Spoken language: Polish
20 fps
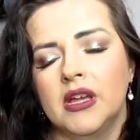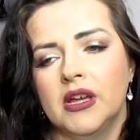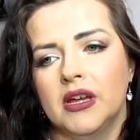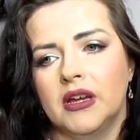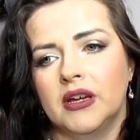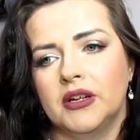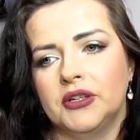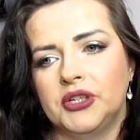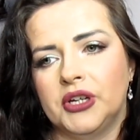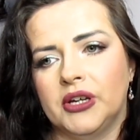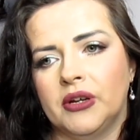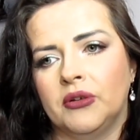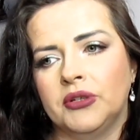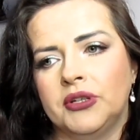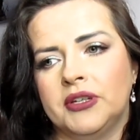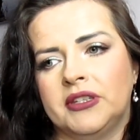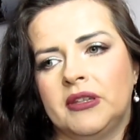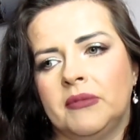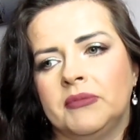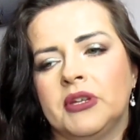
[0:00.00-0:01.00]
E, czegoś,
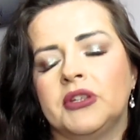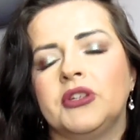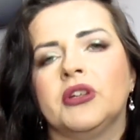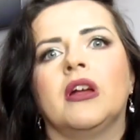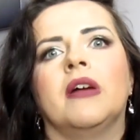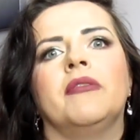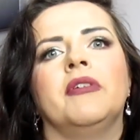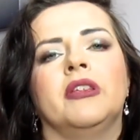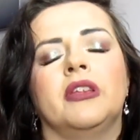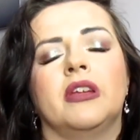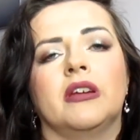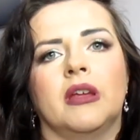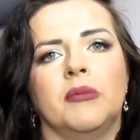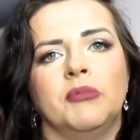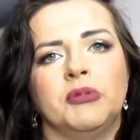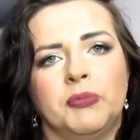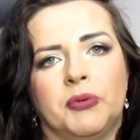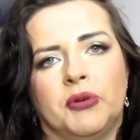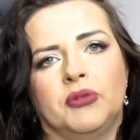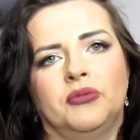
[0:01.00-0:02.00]
jestem zaciekawiona
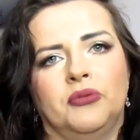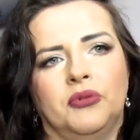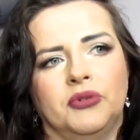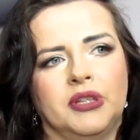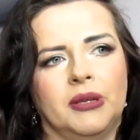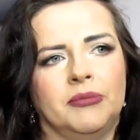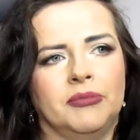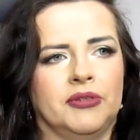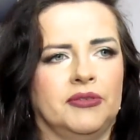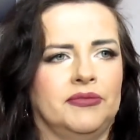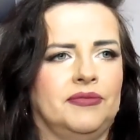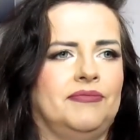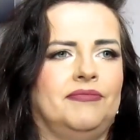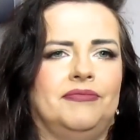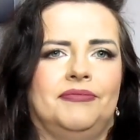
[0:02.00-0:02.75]
jakimś produktem, to